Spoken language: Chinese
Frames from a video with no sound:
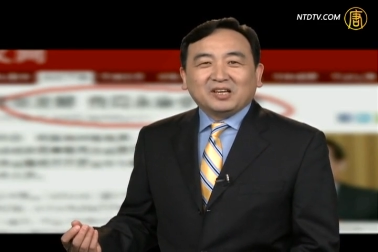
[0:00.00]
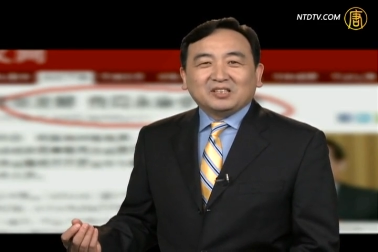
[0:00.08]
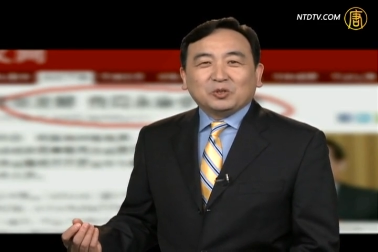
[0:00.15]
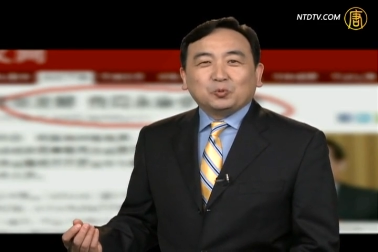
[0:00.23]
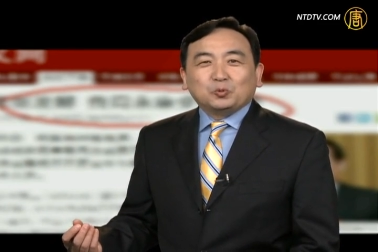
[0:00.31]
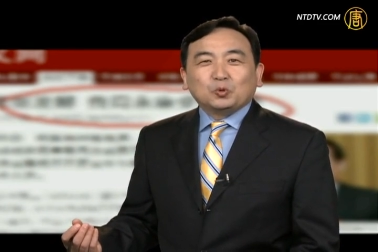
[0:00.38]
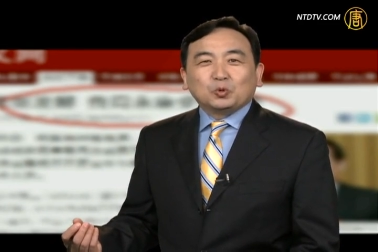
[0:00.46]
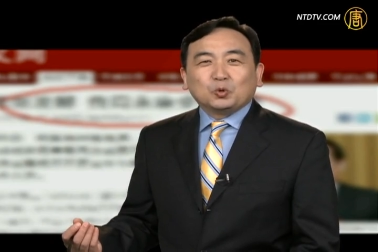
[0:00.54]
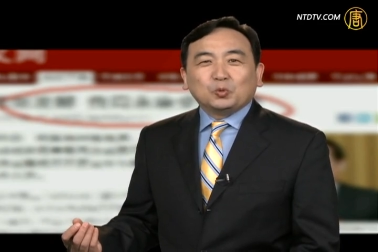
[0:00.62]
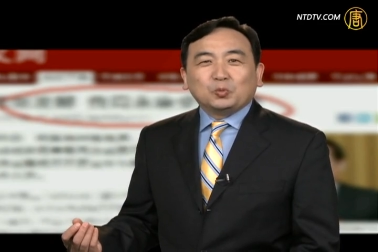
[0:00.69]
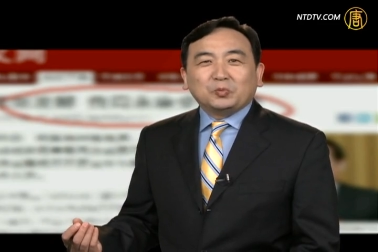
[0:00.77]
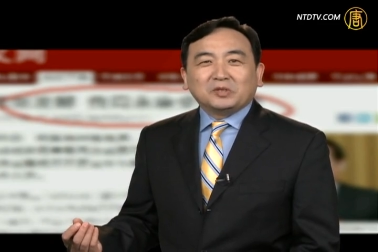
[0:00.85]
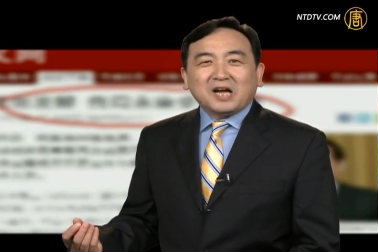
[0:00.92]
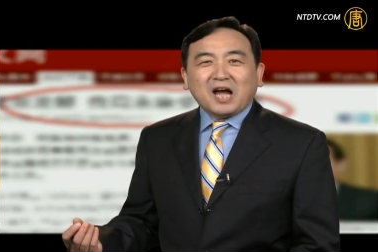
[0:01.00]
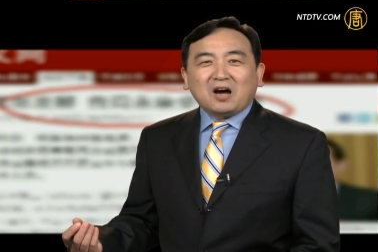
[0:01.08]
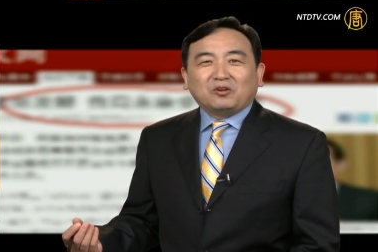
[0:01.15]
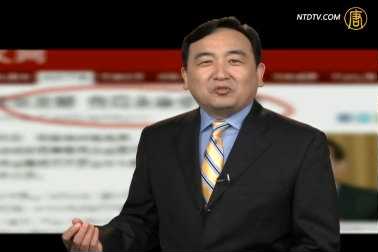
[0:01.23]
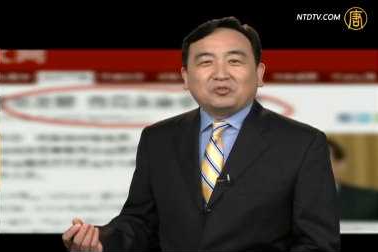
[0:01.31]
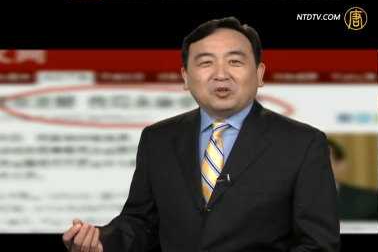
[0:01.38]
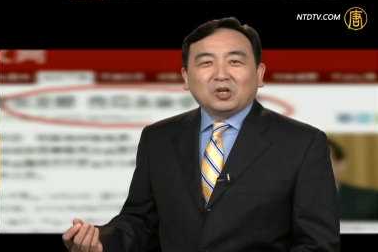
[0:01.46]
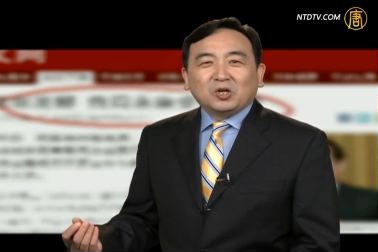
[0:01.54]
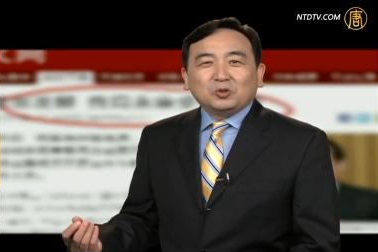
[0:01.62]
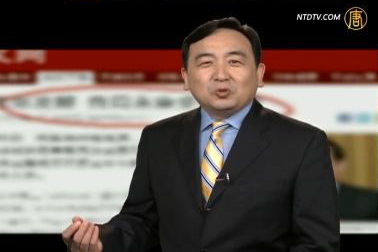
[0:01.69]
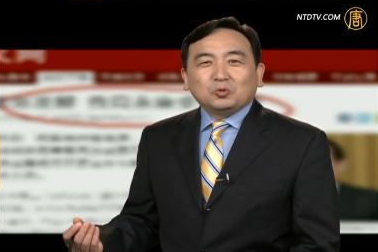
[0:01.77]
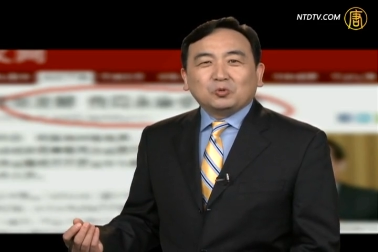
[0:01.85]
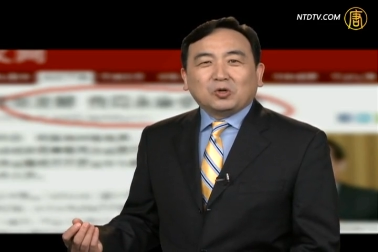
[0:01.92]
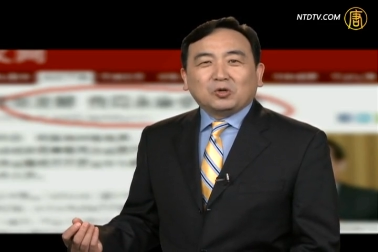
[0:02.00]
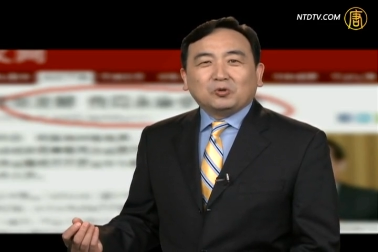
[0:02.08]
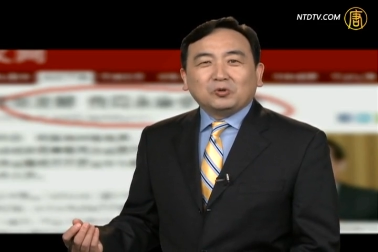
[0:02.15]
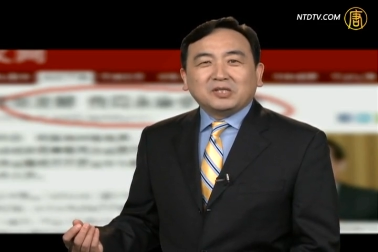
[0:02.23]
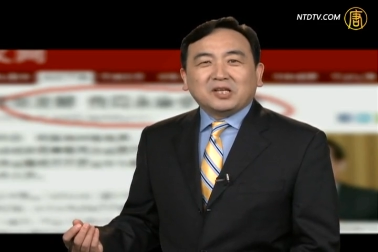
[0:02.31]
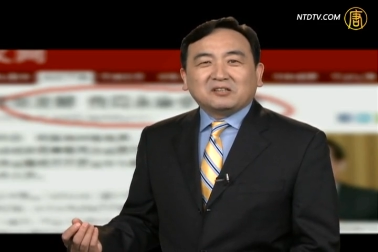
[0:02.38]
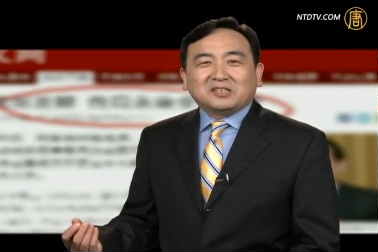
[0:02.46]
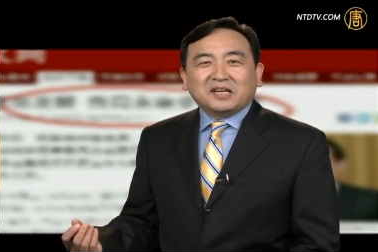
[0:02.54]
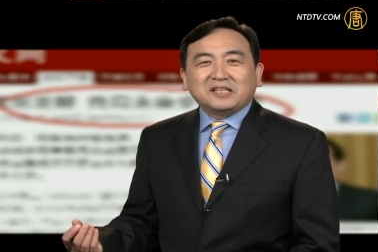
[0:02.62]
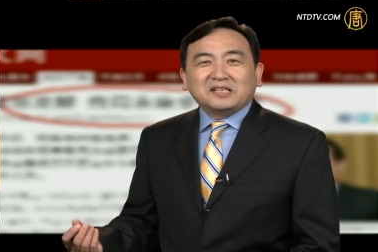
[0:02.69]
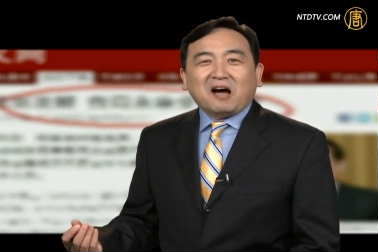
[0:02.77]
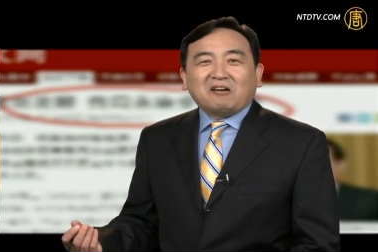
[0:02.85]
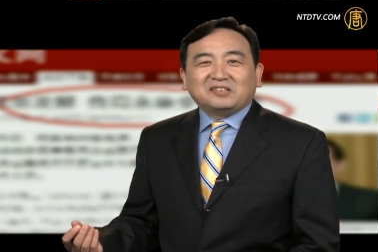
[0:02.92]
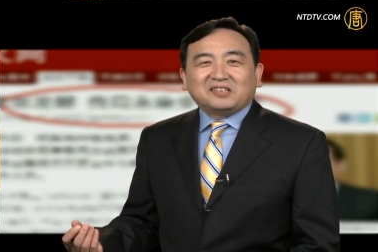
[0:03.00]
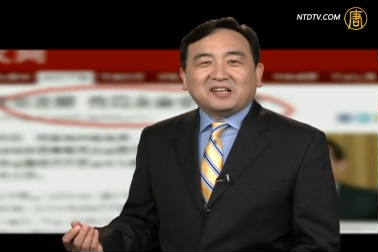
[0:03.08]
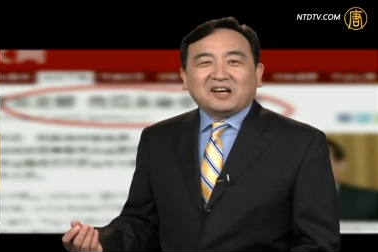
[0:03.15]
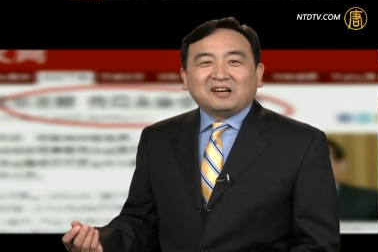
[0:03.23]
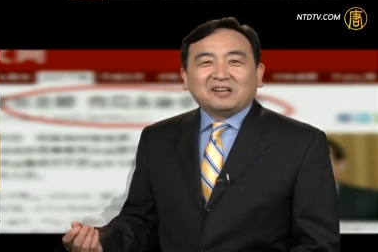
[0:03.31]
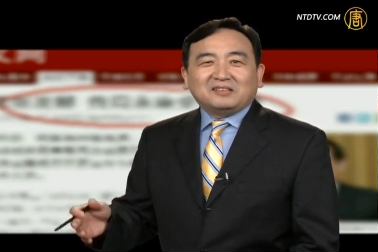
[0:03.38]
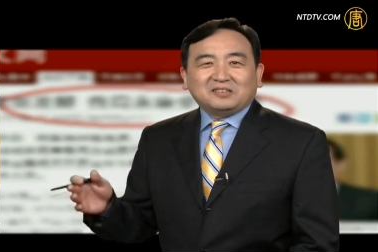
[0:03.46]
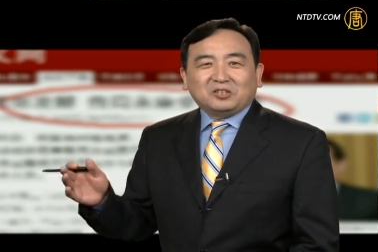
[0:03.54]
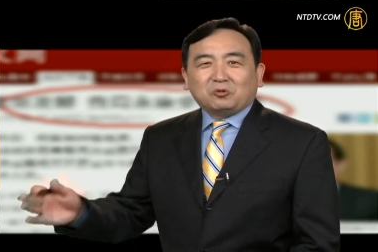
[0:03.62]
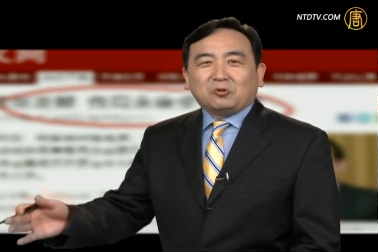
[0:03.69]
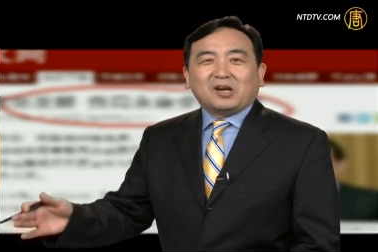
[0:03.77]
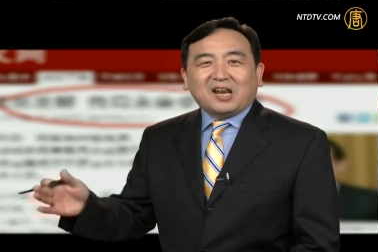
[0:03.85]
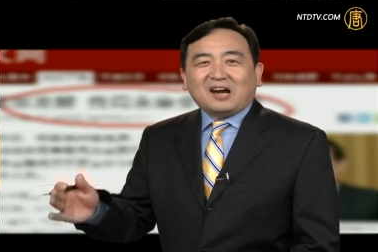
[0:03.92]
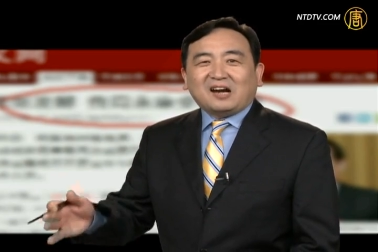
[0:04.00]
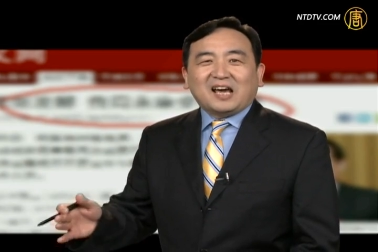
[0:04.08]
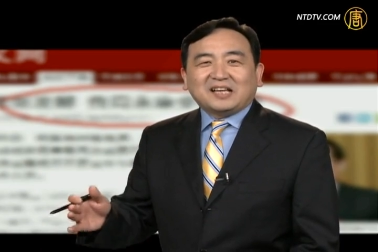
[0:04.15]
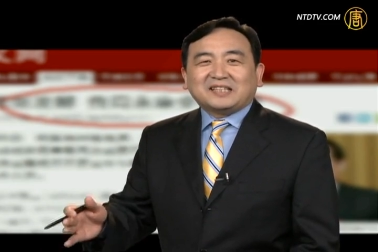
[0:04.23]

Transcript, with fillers: 这无毒不丈夫，如果轮到谁脑袋上扭过脸来，